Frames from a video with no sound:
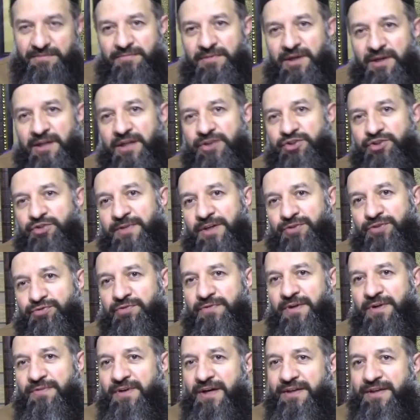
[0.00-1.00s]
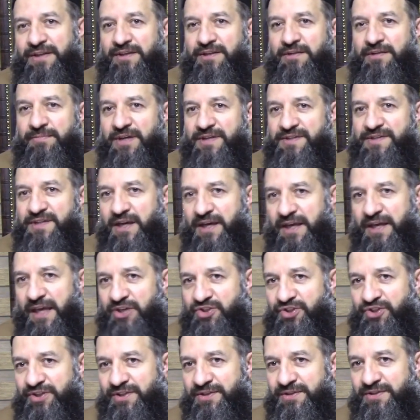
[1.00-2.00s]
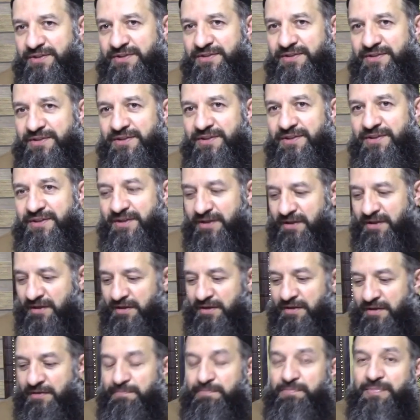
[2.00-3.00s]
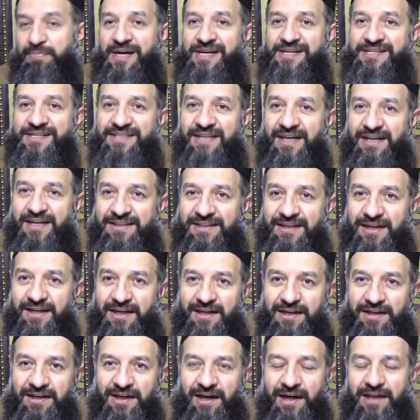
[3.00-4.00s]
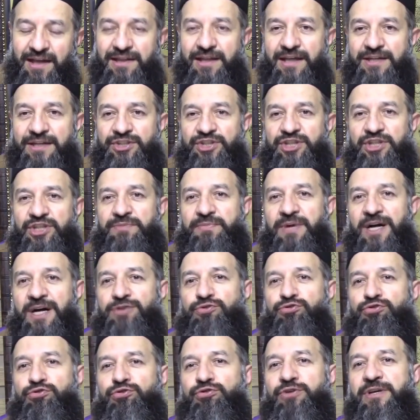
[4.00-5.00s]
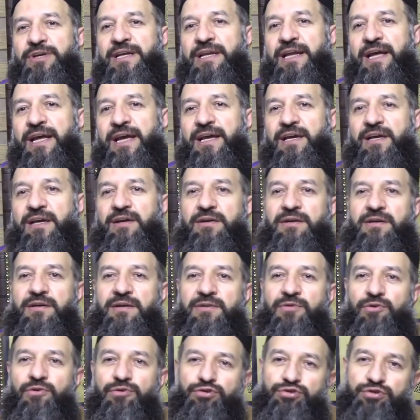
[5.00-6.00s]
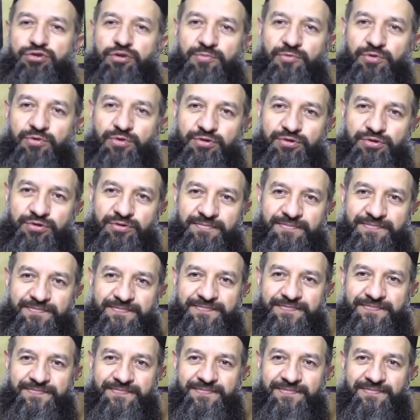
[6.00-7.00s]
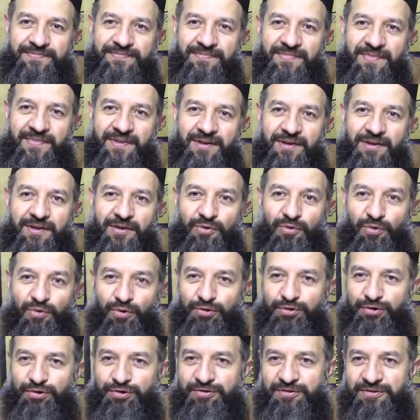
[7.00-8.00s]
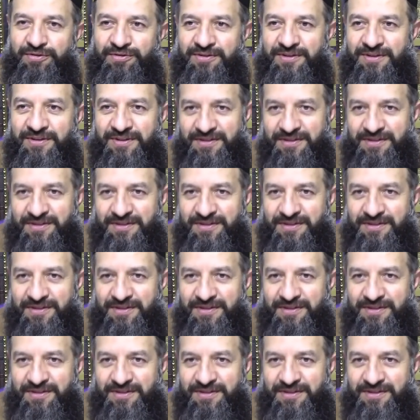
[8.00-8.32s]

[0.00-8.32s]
Hallaççı Mansur vefat etti. Berzah'a geçti. Berzah'ta Hallaççı Mansur ile konuştum diyor. Onun